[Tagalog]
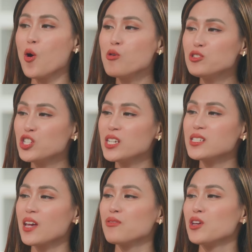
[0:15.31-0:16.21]

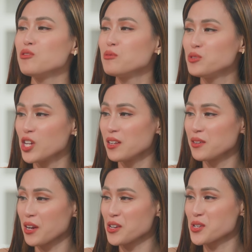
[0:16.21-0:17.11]
OGs and the new
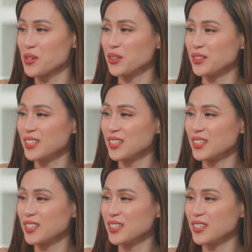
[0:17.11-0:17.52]
generation.